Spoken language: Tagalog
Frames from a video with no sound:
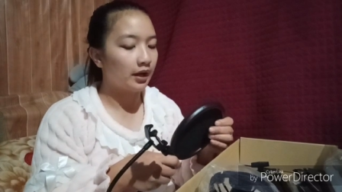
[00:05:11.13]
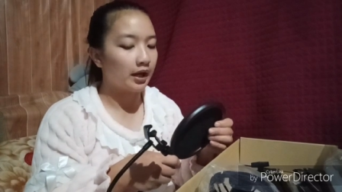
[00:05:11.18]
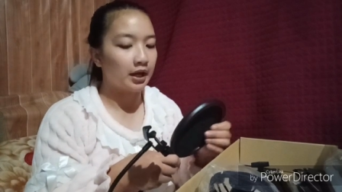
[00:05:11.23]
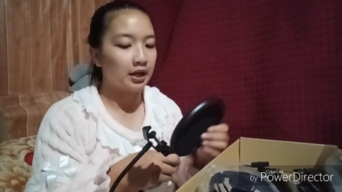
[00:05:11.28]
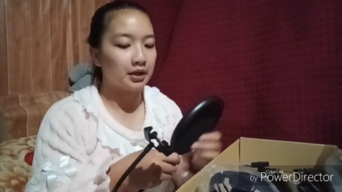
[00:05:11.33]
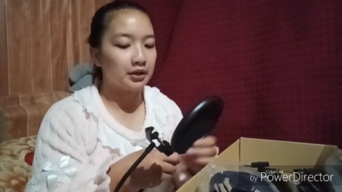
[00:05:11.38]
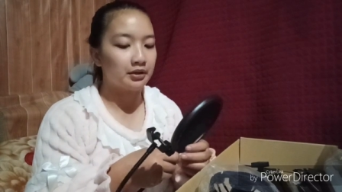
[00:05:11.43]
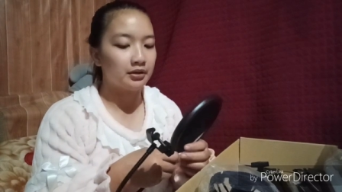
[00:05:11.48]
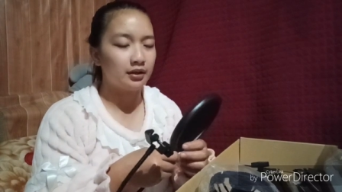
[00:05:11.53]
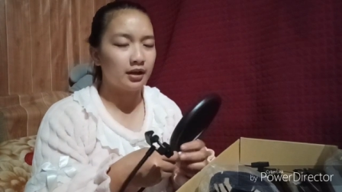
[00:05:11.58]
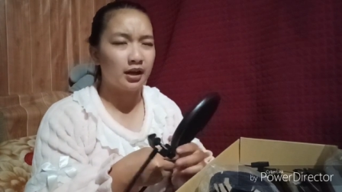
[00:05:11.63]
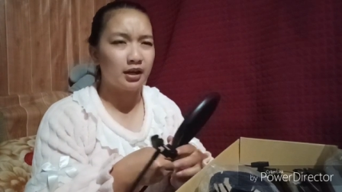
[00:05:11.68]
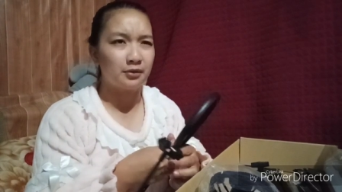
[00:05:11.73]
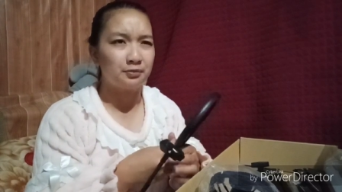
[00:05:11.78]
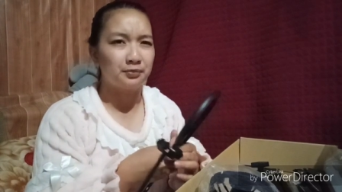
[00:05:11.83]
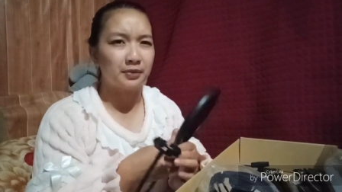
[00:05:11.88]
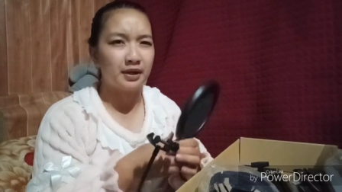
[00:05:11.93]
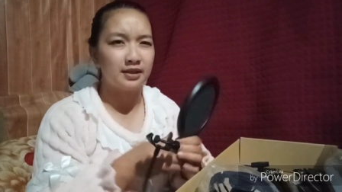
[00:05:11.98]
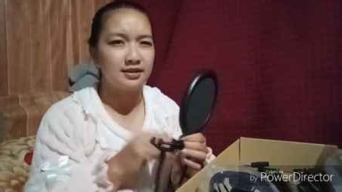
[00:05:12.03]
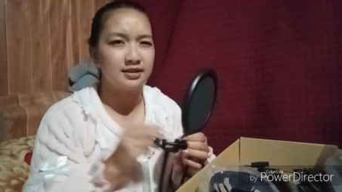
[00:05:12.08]
air,
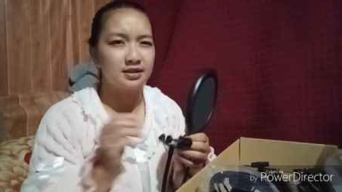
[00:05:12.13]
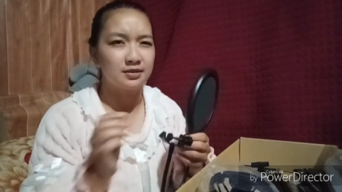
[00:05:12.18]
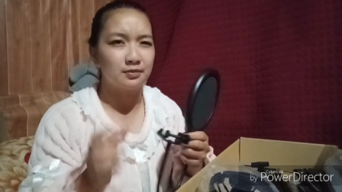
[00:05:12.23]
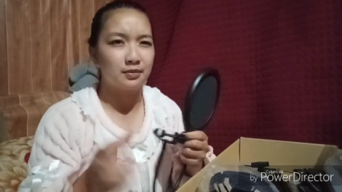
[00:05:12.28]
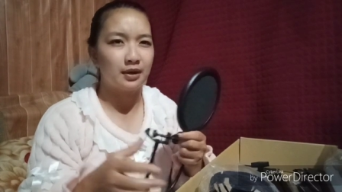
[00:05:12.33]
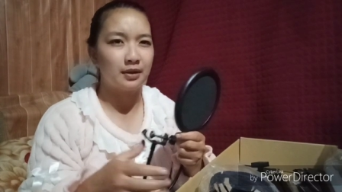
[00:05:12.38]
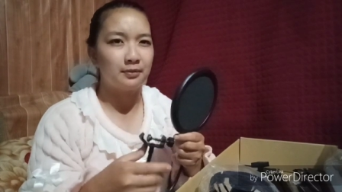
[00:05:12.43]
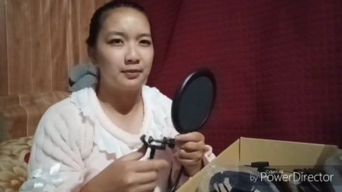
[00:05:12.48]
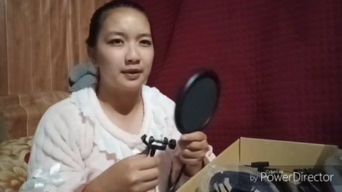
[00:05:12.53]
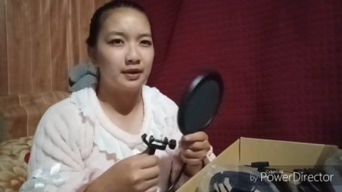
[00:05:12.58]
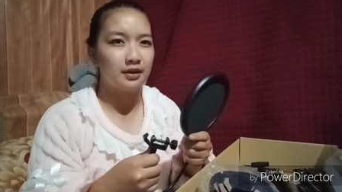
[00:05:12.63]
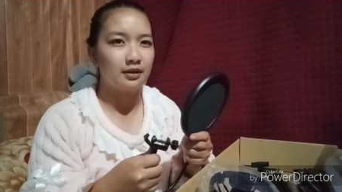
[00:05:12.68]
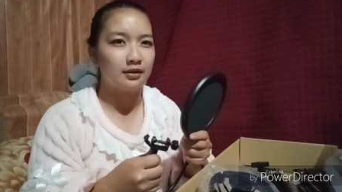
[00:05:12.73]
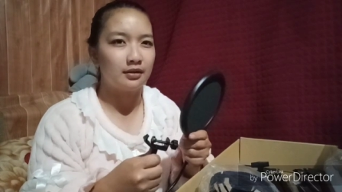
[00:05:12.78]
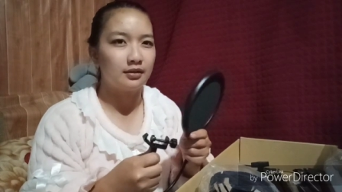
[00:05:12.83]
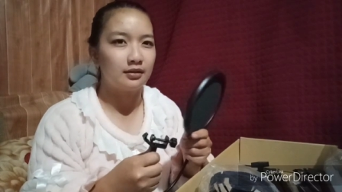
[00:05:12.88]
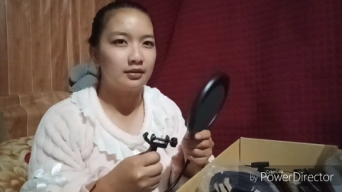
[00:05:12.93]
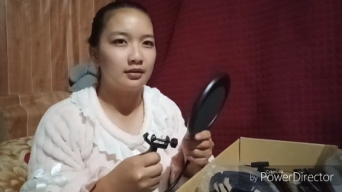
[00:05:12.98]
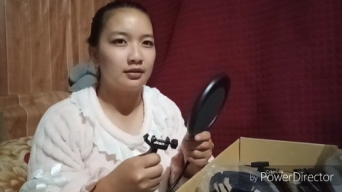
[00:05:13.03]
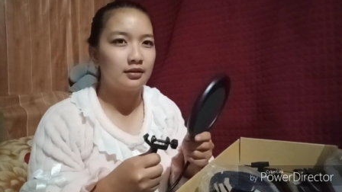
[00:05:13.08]
airpods ba?
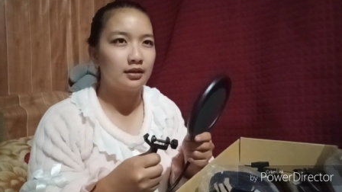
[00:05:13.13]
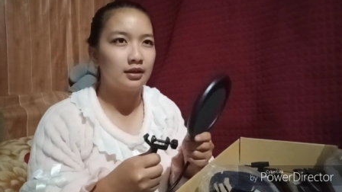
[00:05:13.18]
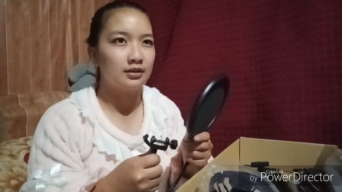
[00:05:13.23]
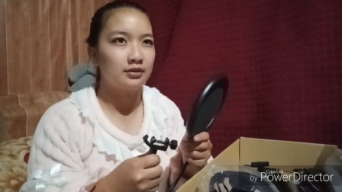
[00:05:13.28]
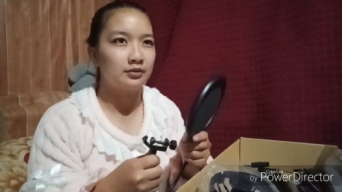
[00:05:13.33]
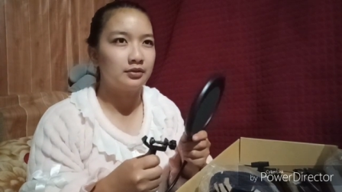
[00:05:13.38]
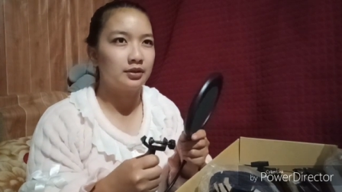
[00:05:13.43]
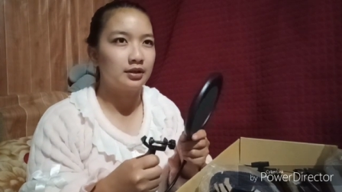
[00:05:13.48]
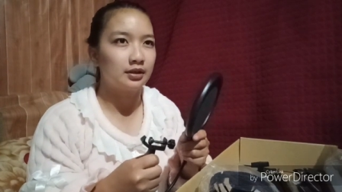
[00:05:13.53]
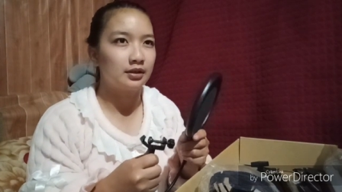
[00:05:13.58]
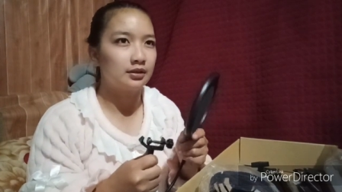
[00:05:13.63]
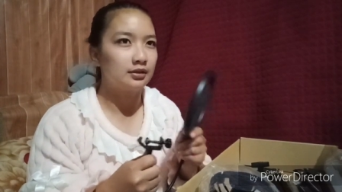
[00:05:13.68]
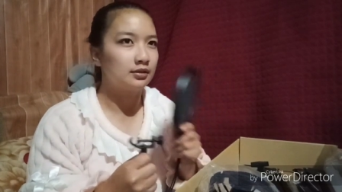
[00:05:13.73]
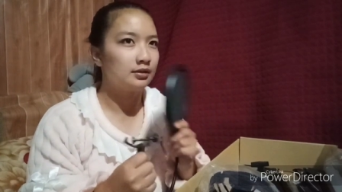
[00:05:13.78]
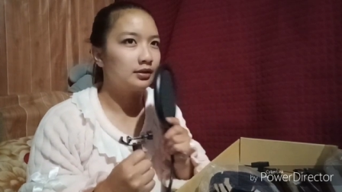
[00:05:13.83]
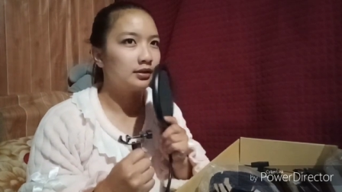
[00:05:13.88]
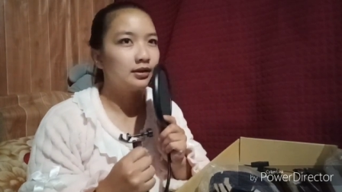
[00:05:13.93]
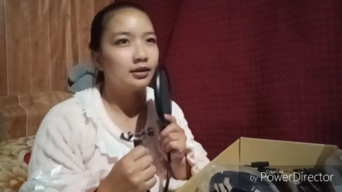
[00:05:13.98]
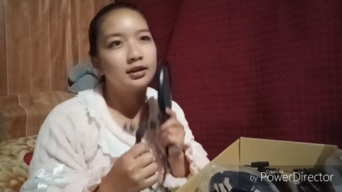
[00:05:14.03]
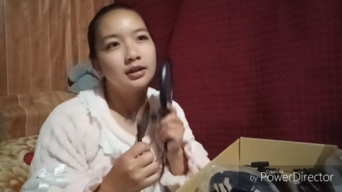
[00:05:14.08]
Parang, ano nang,
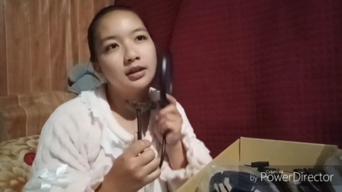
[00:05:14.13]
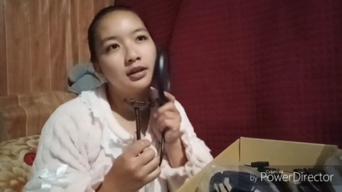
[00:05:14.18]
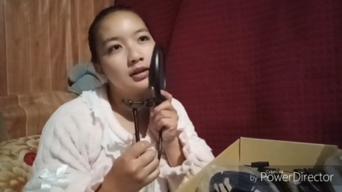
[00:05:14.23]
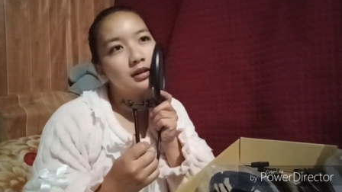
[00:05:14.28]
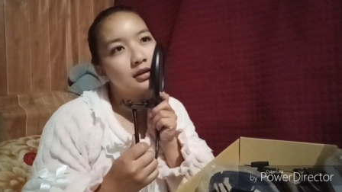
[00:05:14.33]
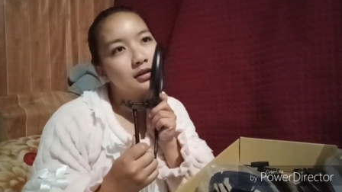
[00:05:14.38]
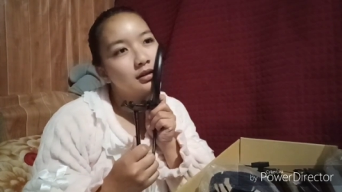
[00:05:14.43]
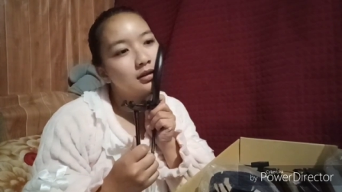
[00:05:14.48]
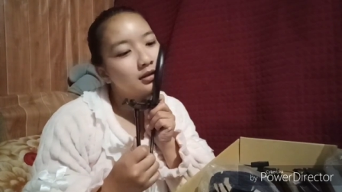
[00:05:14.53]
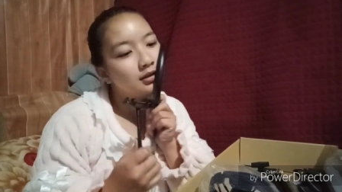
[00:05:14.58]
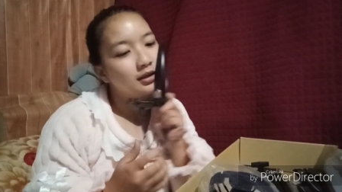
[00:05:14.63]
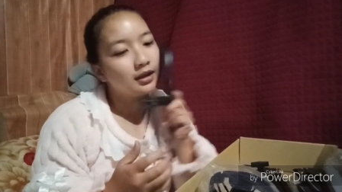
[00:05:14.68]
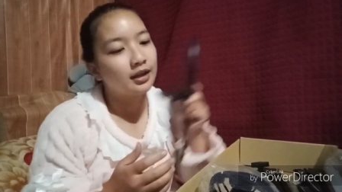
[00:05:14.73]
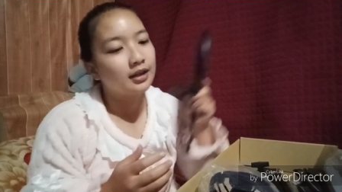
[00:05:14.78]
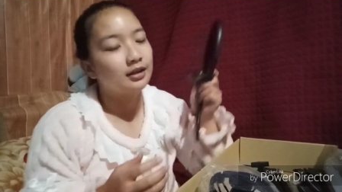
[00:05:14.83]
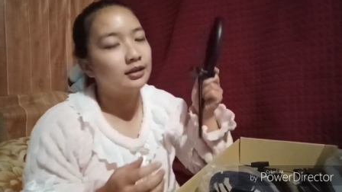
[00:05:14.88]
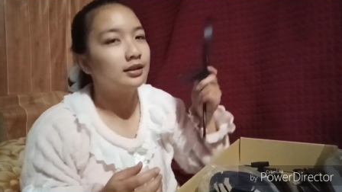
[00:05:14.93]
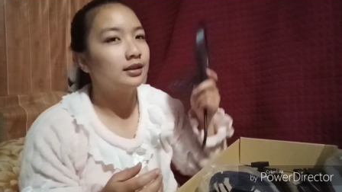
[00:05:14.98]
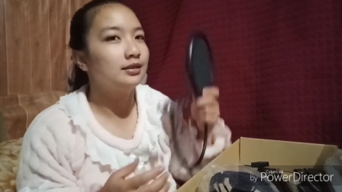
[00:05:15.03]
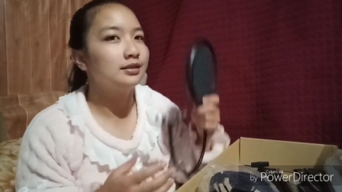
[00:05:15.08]

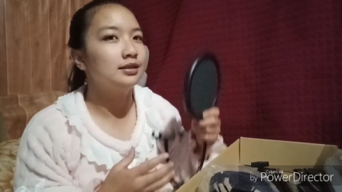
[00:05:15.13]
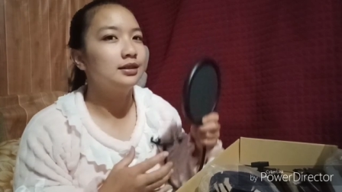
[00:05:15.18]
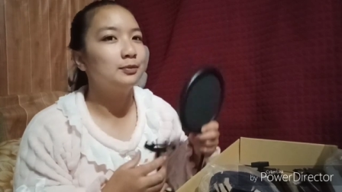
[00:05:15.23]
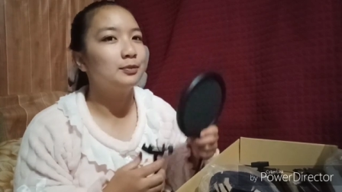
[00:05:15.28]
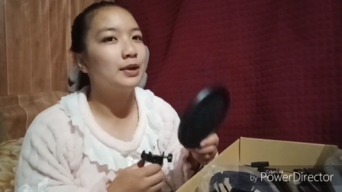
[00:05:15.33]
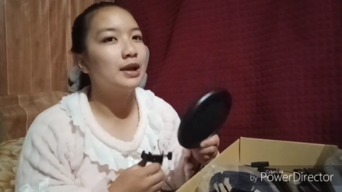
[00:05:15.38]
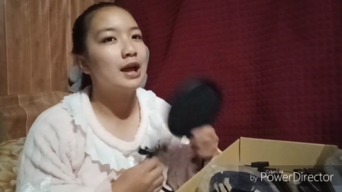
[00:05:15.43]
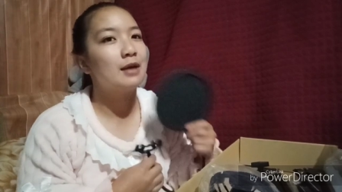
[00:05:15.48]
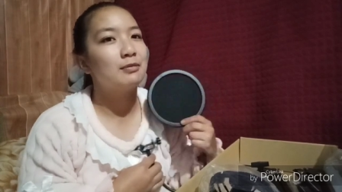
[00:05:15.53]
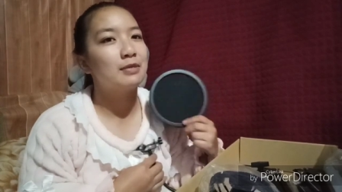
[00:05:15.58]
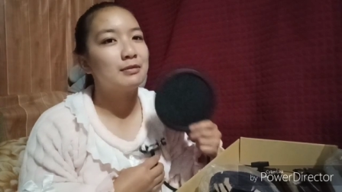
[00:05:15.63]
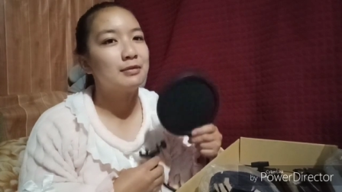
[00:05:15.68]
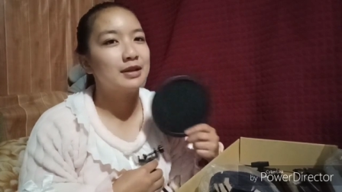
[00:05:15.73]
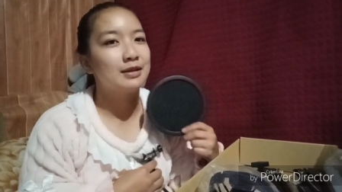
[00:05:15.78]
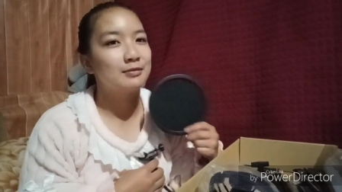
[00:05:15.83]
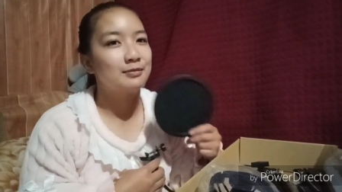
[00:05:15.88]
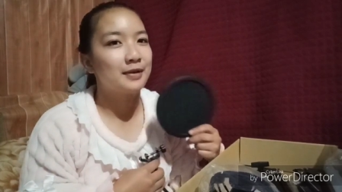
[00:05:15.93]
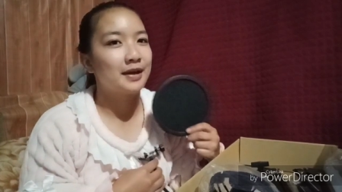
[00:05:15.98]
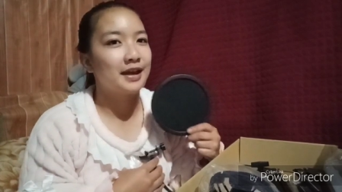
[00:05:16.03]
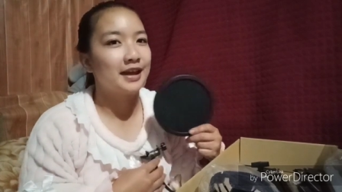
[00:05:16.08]
eh, hindi pala pa
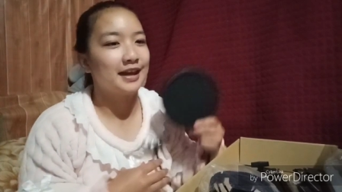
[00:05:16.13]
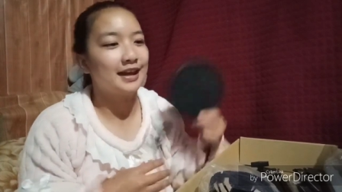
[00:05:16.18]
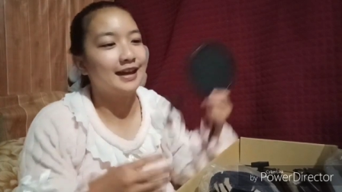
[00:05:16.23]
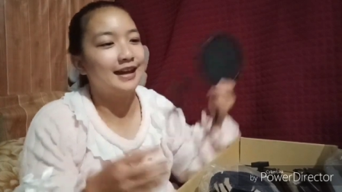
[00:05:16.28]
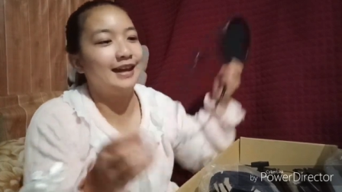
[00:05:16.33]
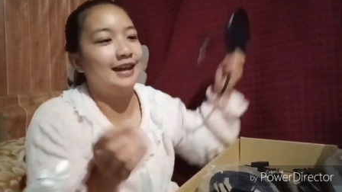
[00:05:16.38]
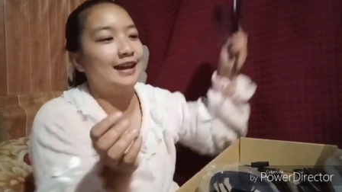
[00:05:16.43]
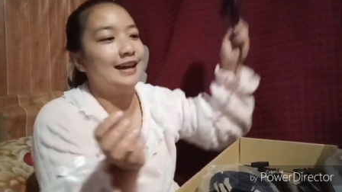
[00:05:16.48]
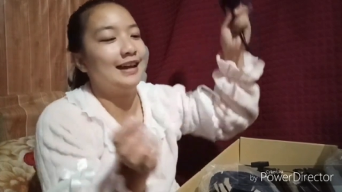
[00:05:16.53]
may pamaypay.